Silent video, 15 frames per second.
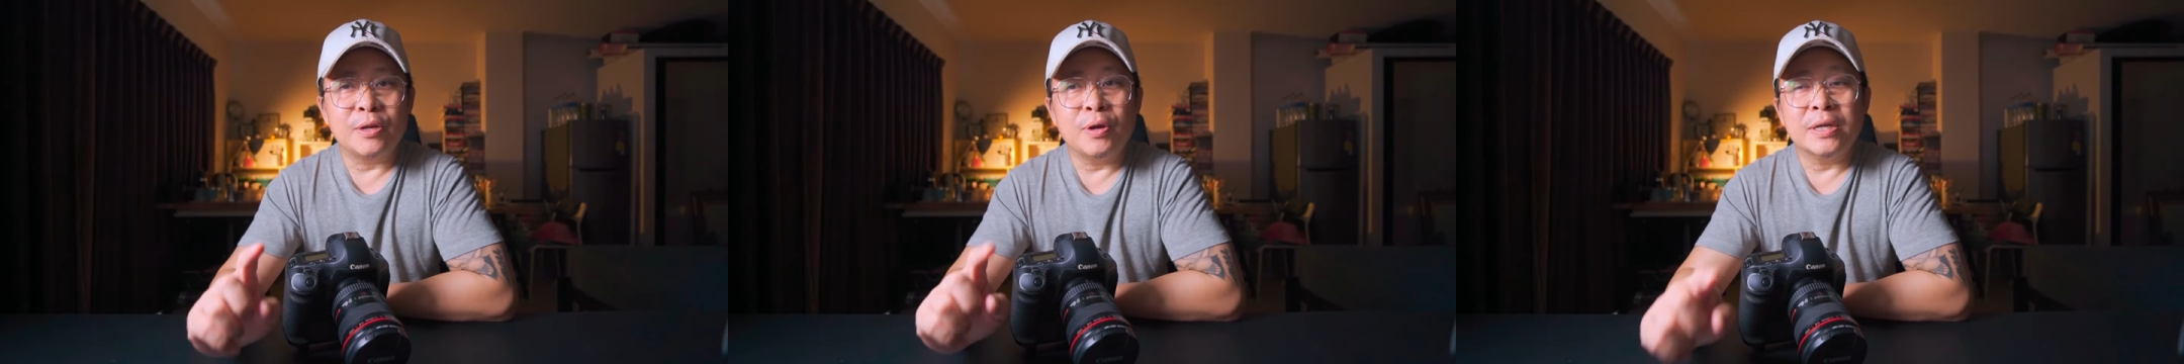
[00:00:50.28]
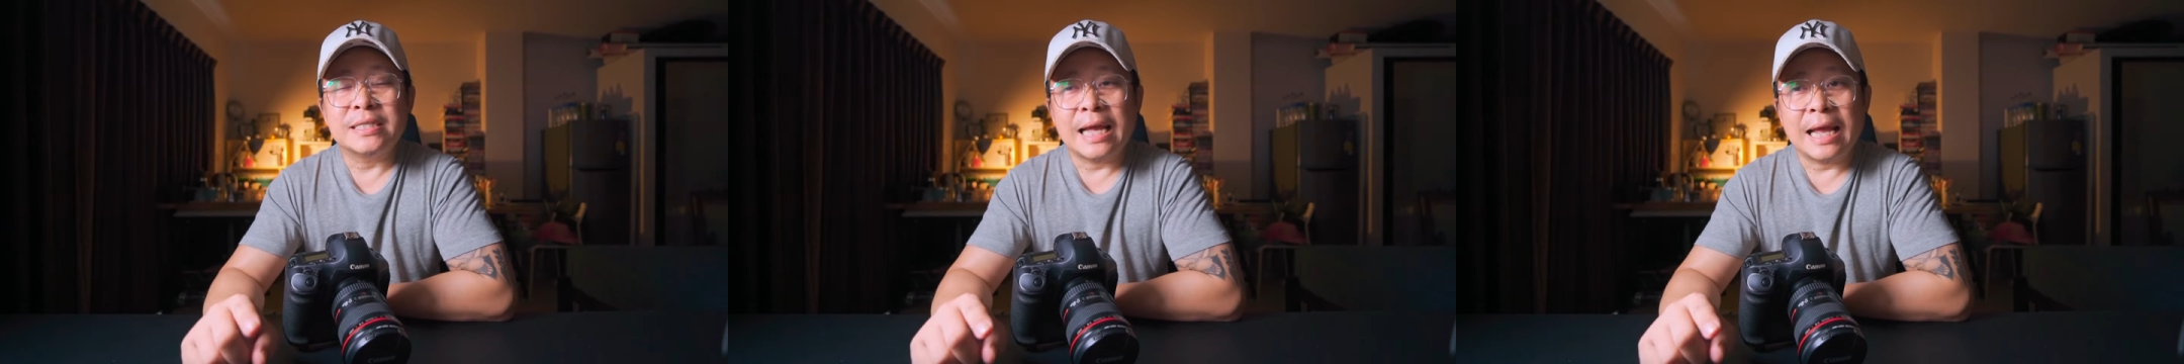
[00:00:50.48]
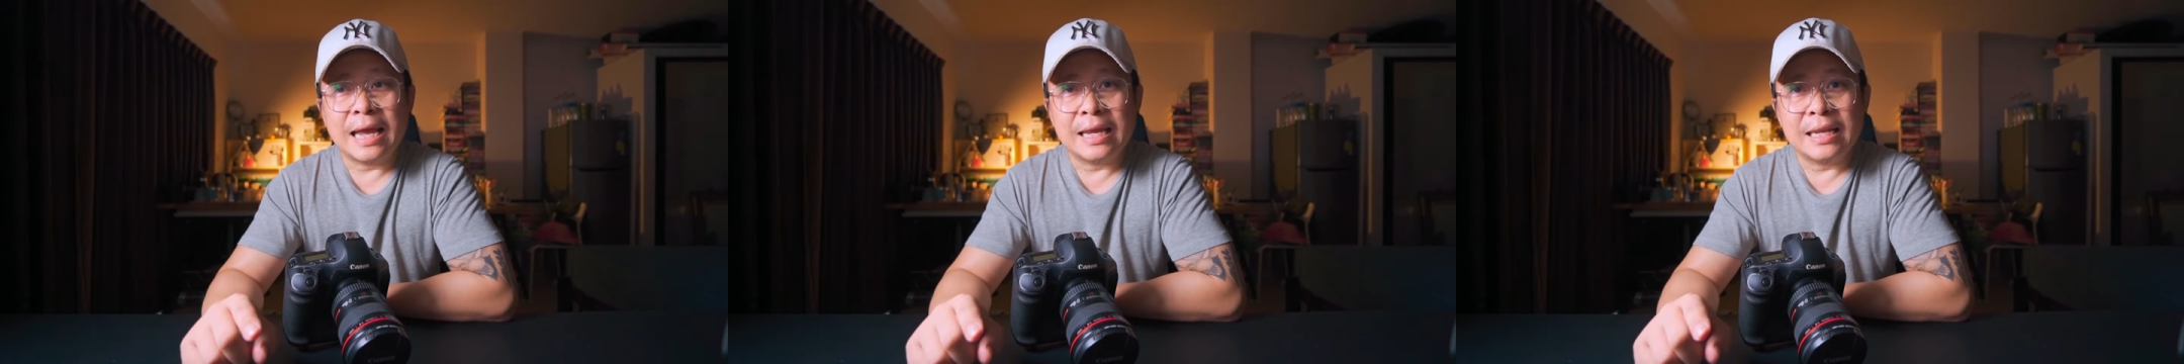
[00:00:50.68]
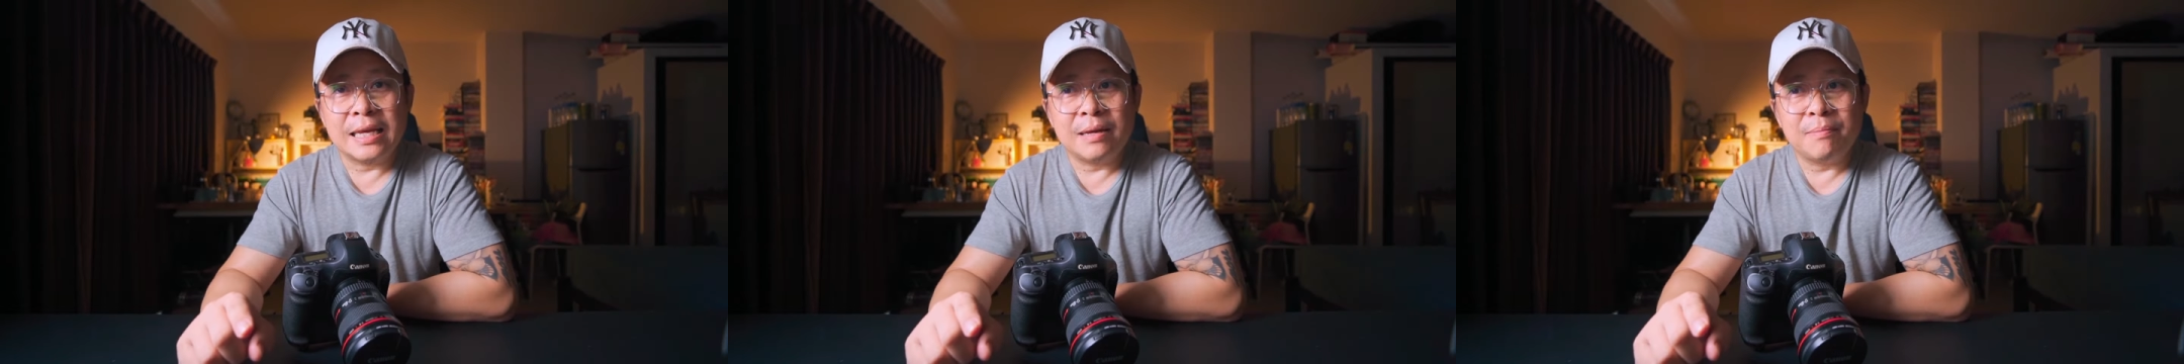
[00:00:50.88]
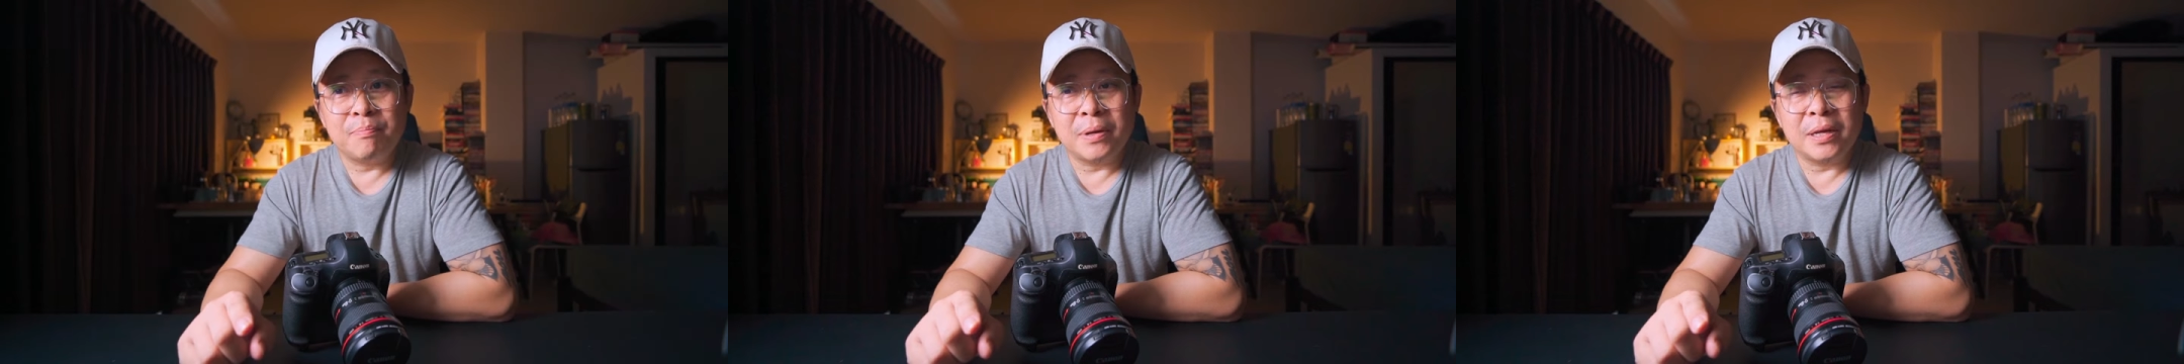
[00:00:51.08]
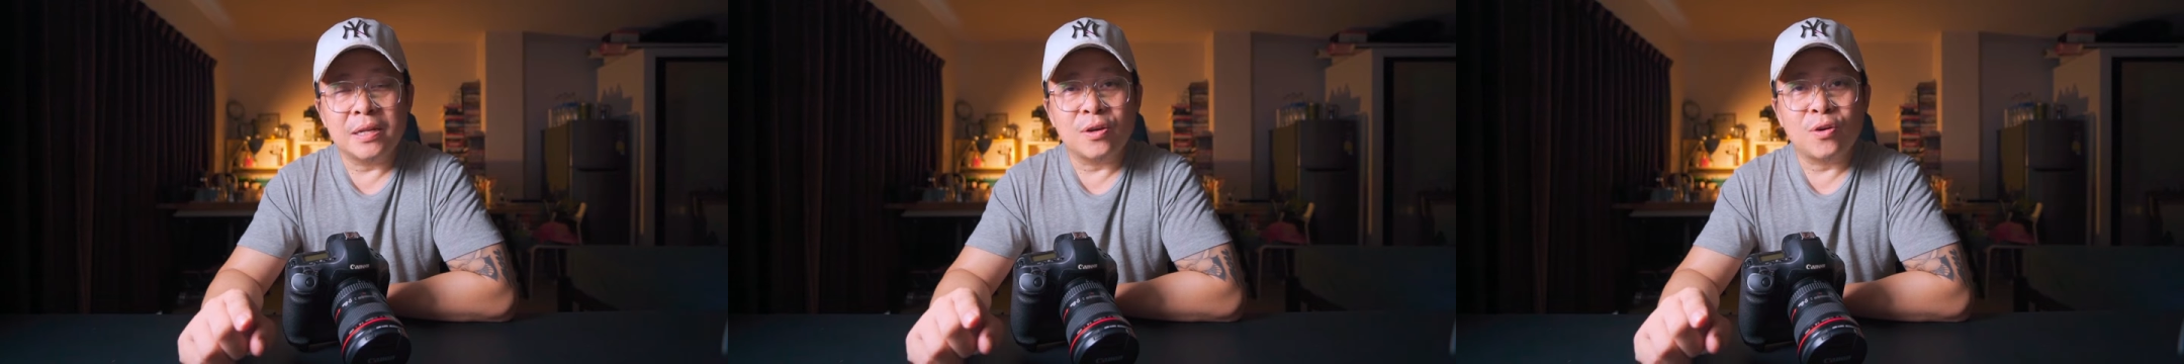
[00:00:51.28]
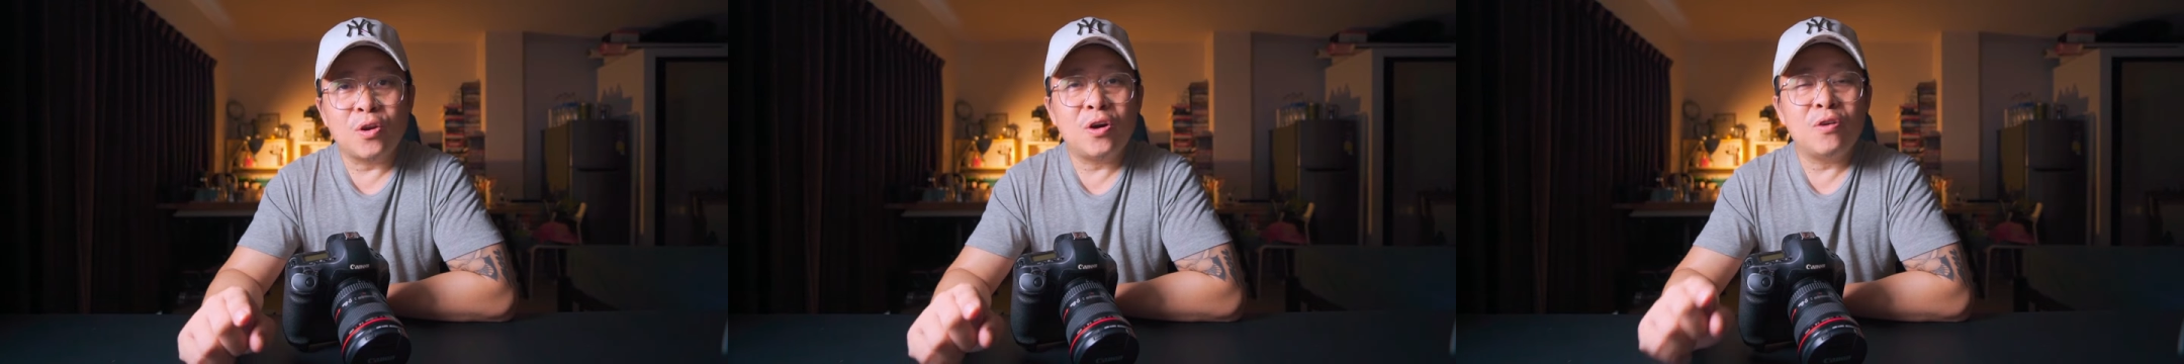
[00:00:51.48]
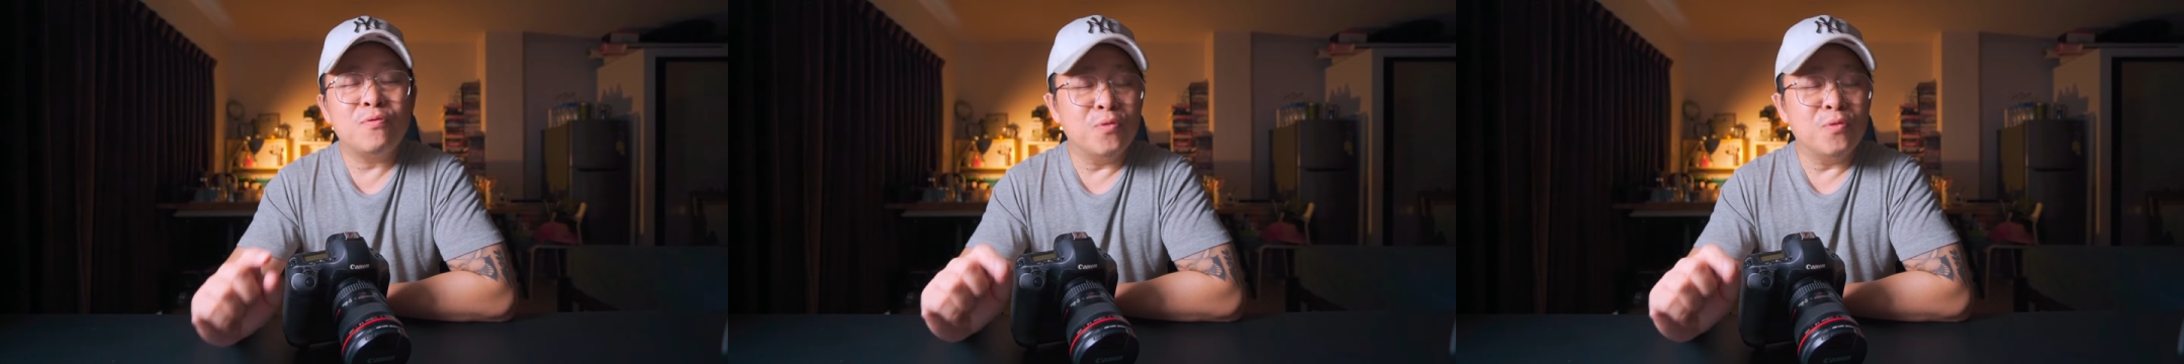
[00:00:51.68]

EOS R เนี่ยเป็นกล้อง